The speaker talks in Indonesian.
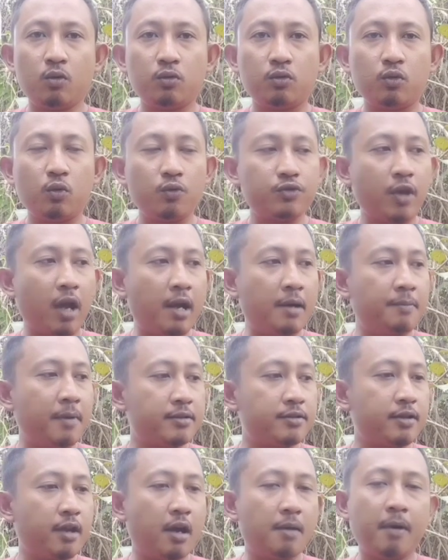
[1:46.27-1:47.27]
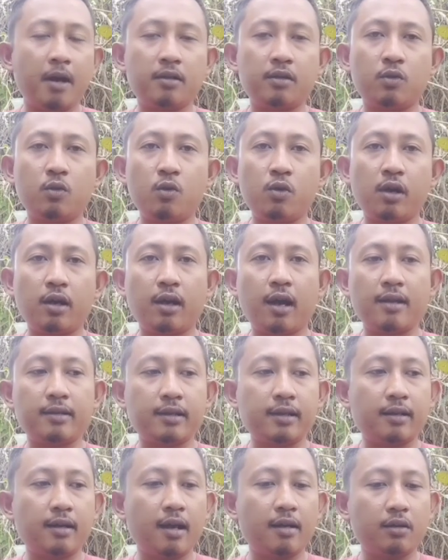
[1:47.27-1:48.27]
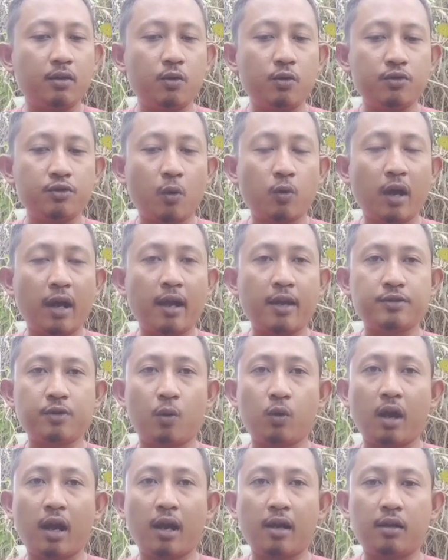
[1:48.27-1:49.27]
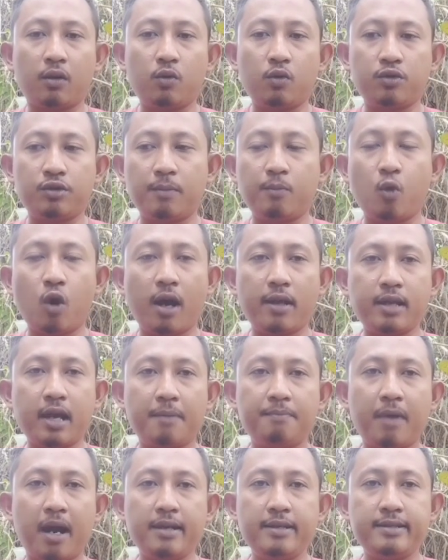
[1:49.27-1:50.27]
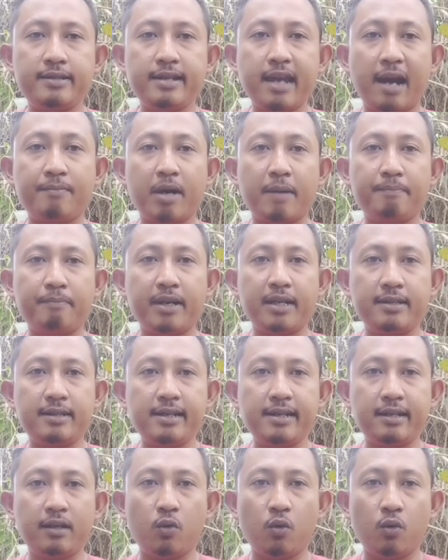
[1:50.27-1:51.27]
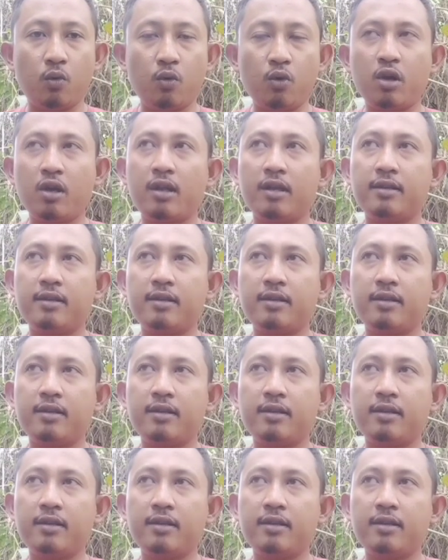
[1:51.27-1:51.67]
Untuk sahabat-sahabatku, rekan-rekanku, saudara-saudaraku semuanya baik yang membenciku